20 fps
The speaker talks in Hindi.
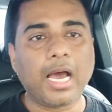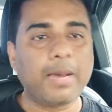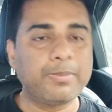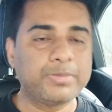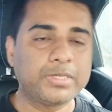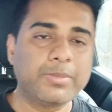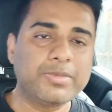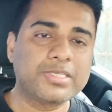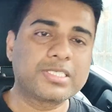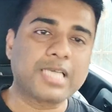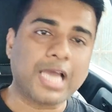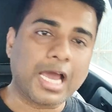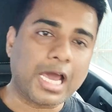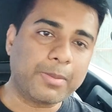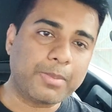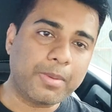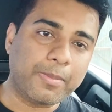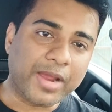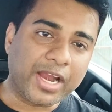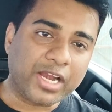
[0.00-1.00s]
आप जब इस
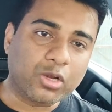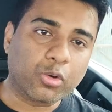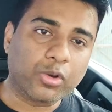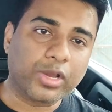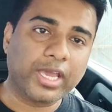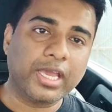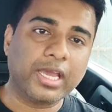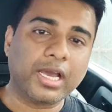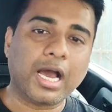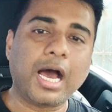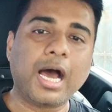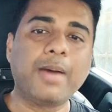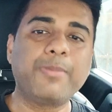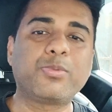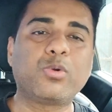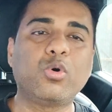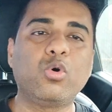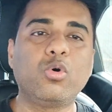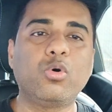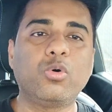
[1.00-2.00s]
कार में बैठोगे
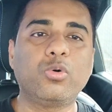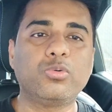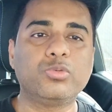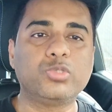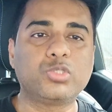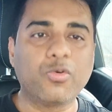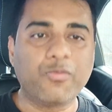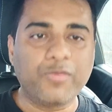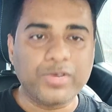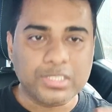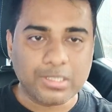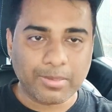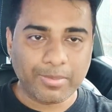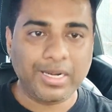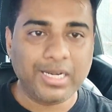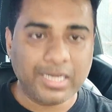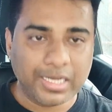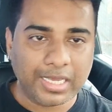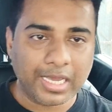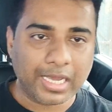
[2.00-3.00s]
आपको जो
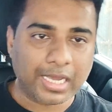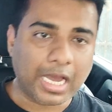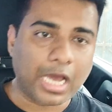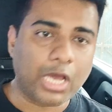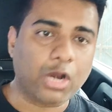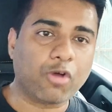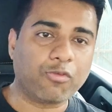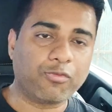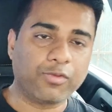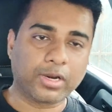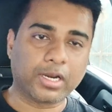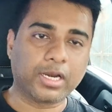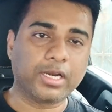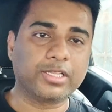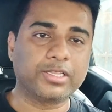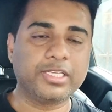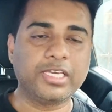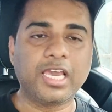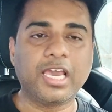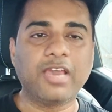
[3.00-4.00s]
विजिबिलिटी ये कार ऑफर
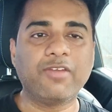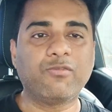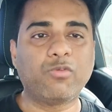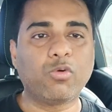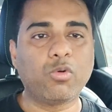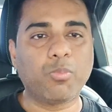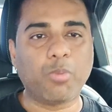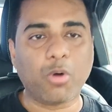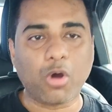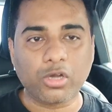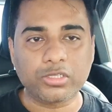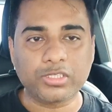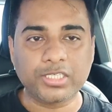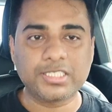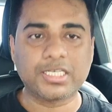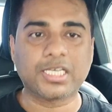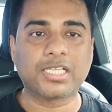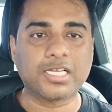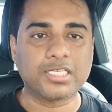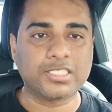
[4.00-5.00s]
करती है वो बहुत
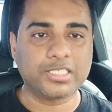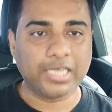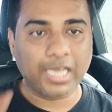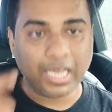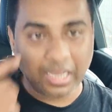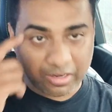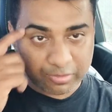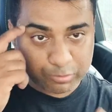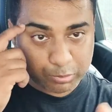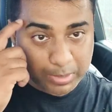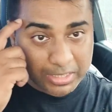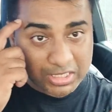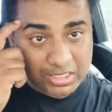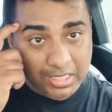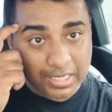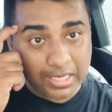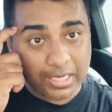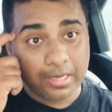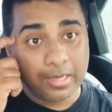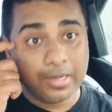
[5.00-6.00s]
ही ज्यादा अच्छी है
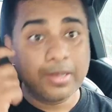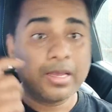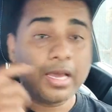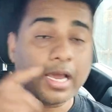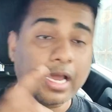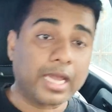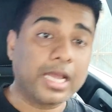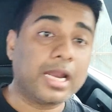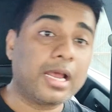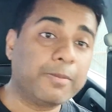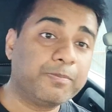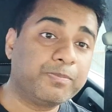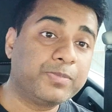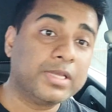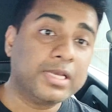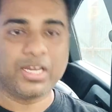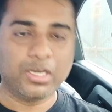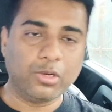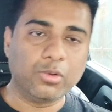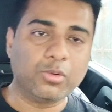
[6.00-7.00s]
स्पेशली अगर
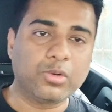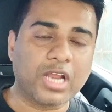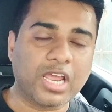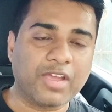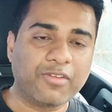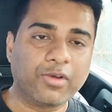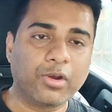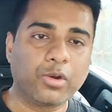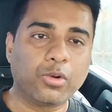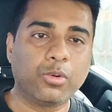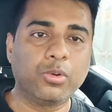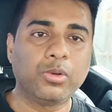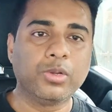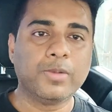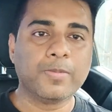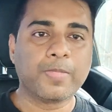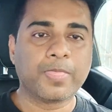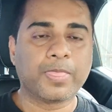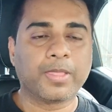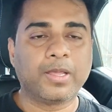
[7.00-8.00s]
आप एक न्यू ड्राइवर हो
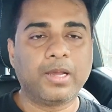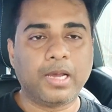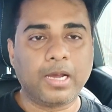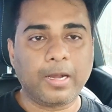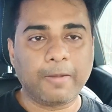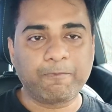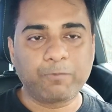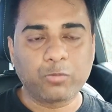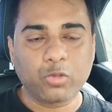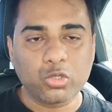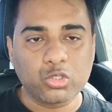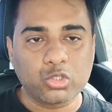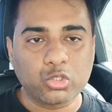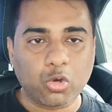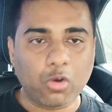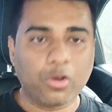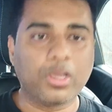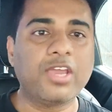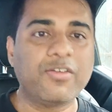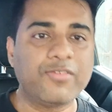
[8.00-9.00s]
तो
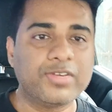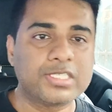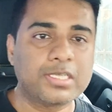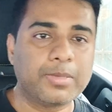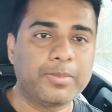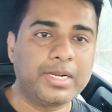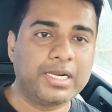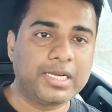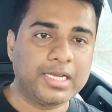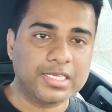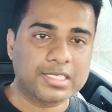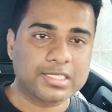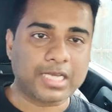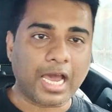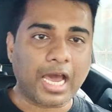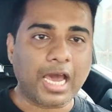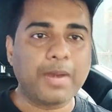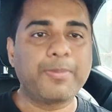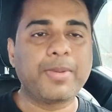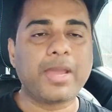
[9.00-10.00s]
जो ये विजिबिलिटी इस
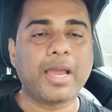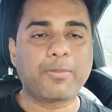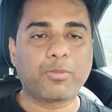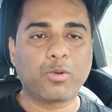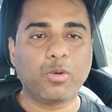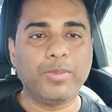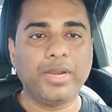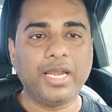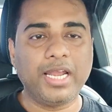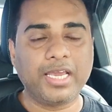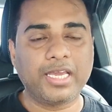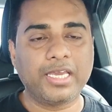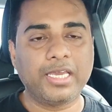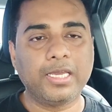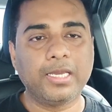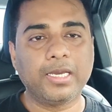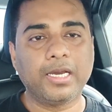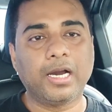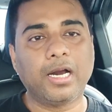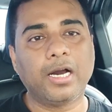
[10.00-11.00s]
कार पे आपको
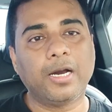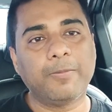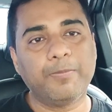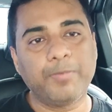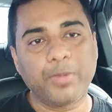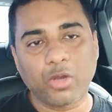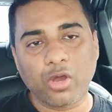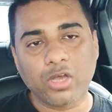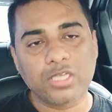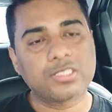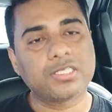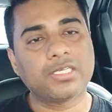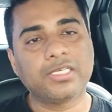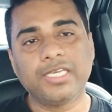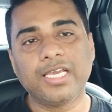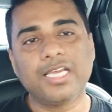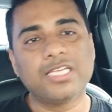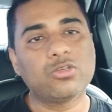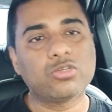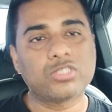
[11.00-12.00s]
मिलेगी बिकॉज
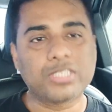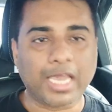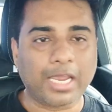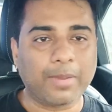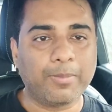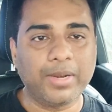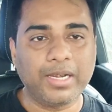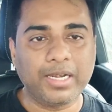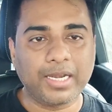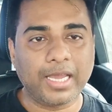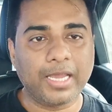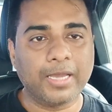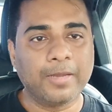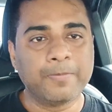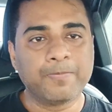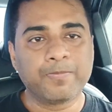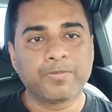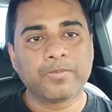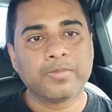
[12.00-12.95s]
ये जो सेगमेंट है